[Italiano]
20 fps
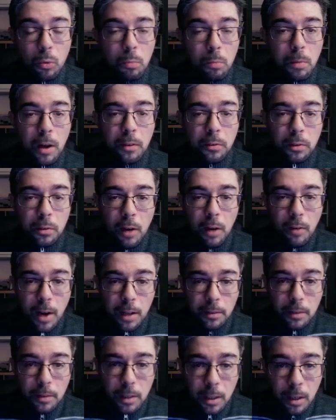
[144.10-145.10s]
un balzo in
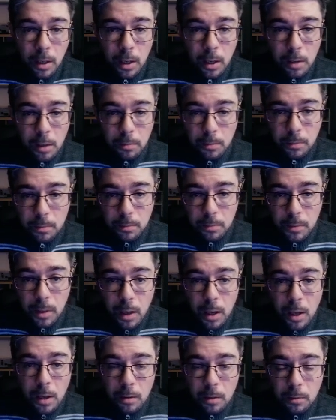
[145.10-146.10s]
avanti.
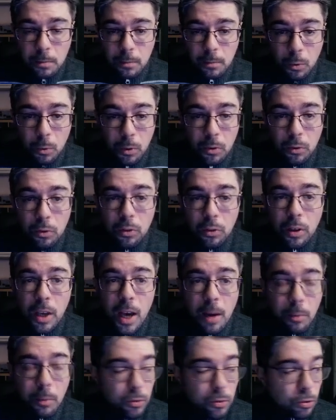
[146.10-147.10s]
Questo si
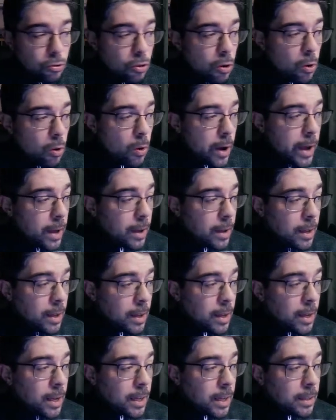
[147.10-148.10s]
chiama, questo gioco è
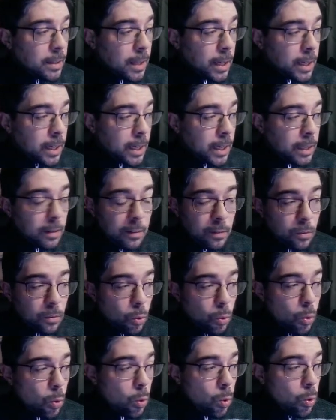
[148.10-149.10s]

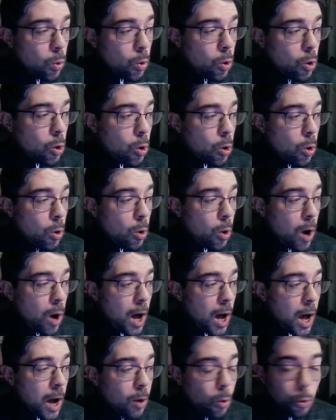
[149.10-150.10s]

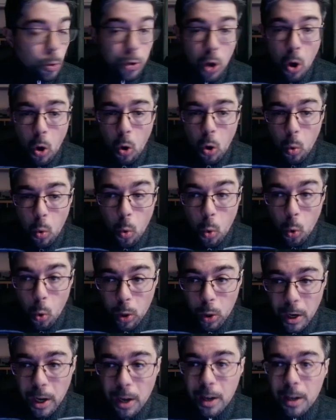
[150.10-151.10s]
Neketsukoa
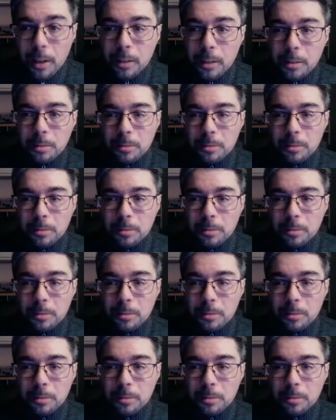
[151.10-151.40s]
Kunio-kun.